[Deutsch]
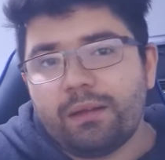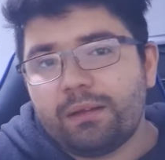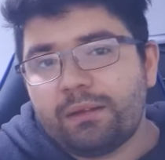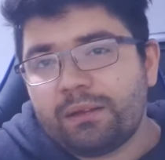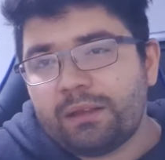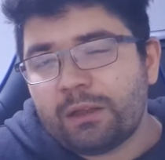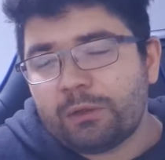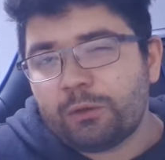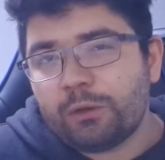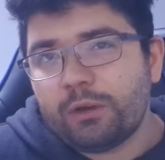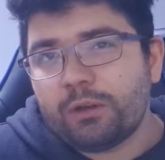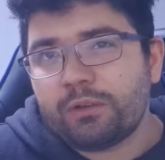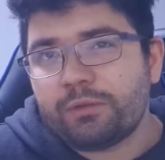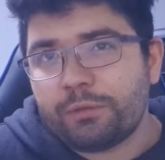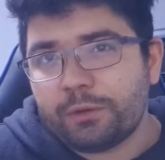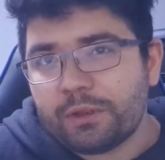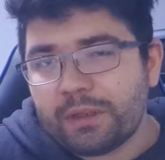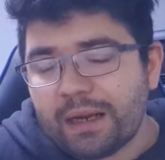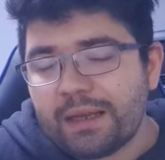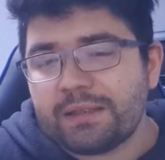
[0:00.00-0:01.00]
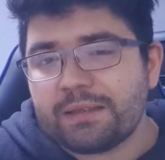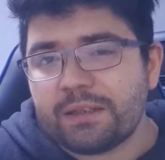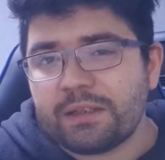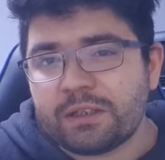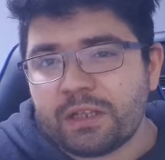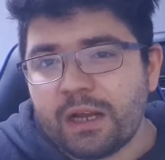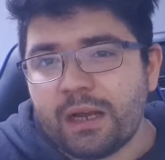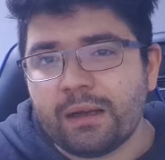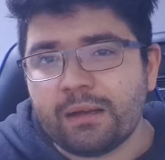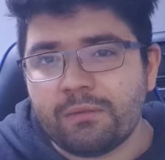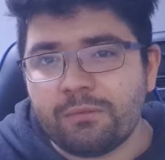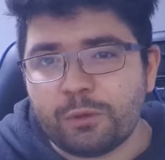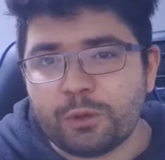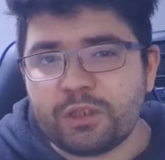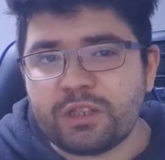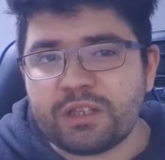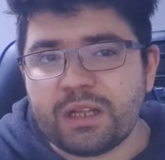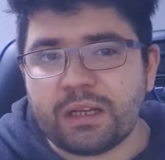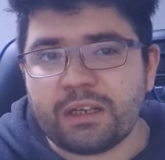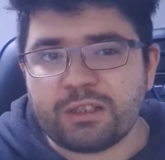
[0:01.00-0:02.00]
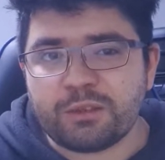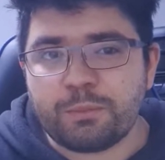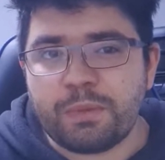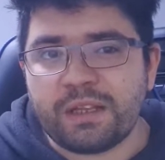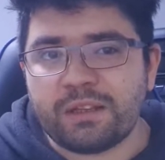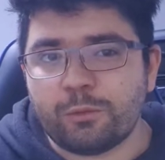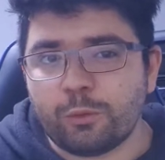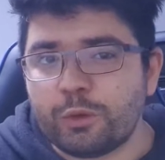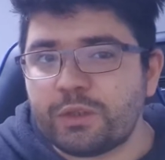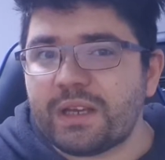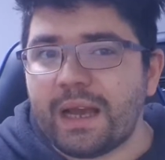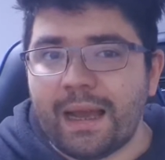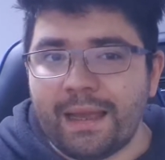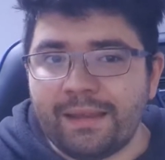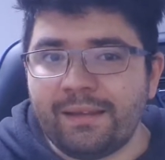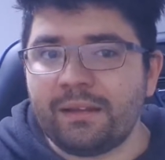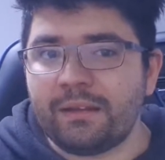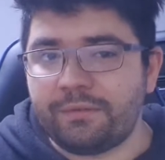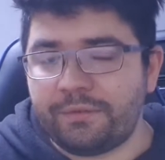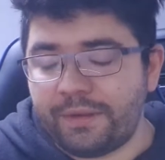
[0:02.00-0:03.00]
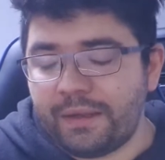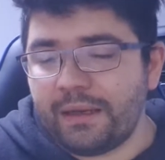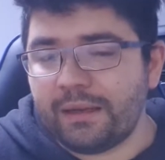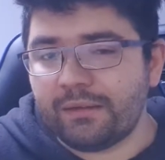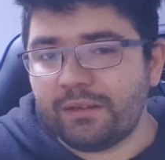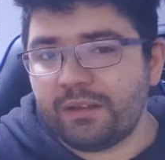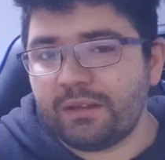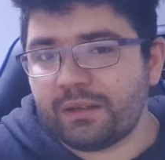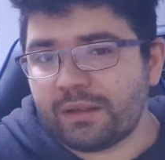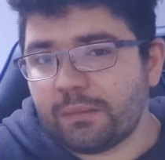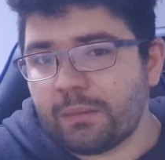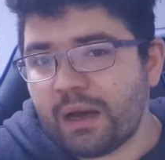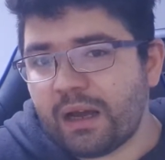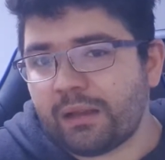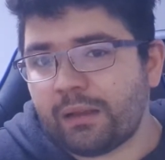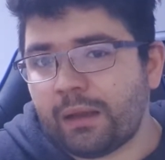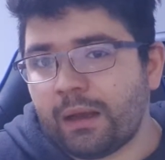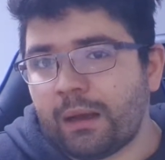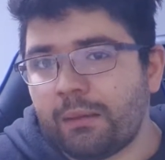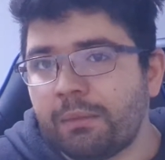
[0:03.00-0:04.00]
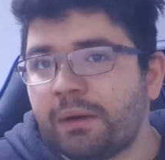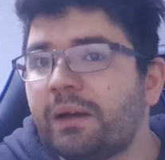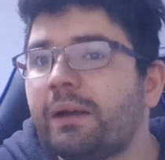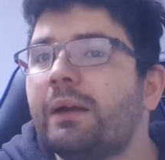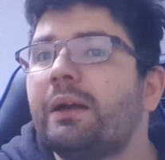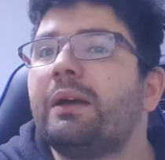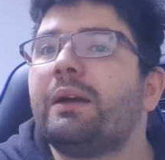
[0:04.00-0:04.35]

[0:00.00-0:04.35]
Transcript: Natürlich für 30 Tage wurde ich da gesperrt durch eigene Fehler, die ich gemacht habe.